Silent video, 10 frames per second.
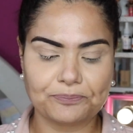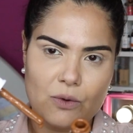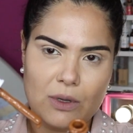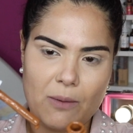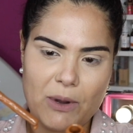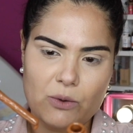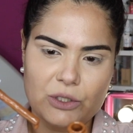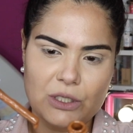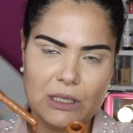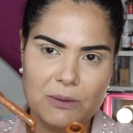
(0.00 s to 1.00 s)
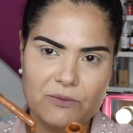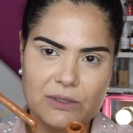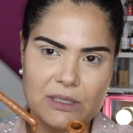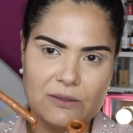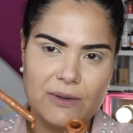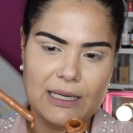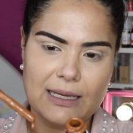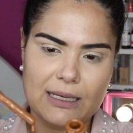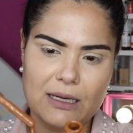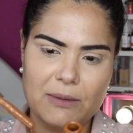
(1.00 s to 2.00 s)
vou colocar uma gotinha aqui pra vocês verem,
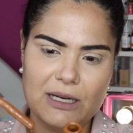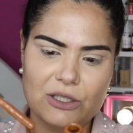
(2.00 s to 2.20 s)
na câmera